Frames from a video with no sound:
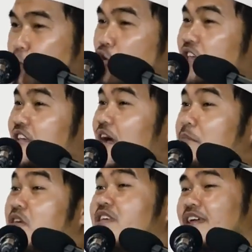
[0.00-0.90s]

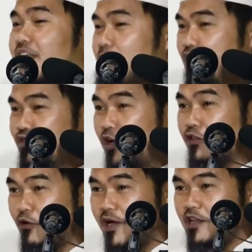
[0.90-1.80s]
poligaminya Nabi
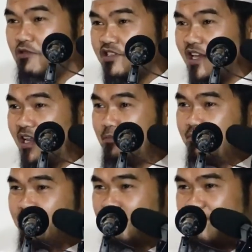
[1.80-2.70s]
Shallallahu Alaihi Wasallam.
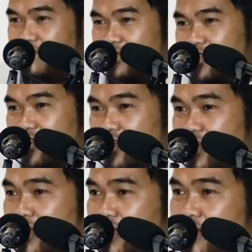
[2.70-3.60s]

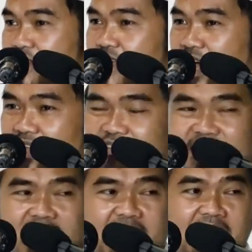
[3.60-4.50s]
Di
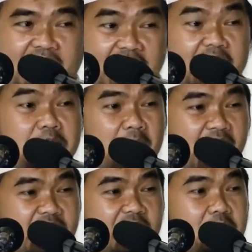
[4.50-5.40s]
antara
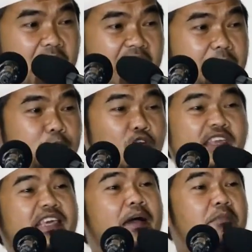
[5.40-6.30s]
hikmah dibalik
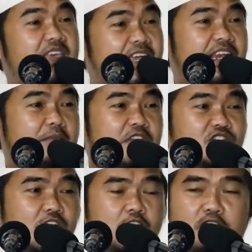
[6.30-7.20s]
poligaminya
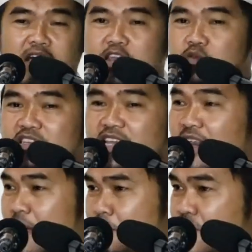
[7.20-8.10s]
Nabi Shallallahu Alaihi
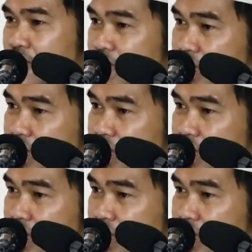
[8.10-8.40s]
Wasallam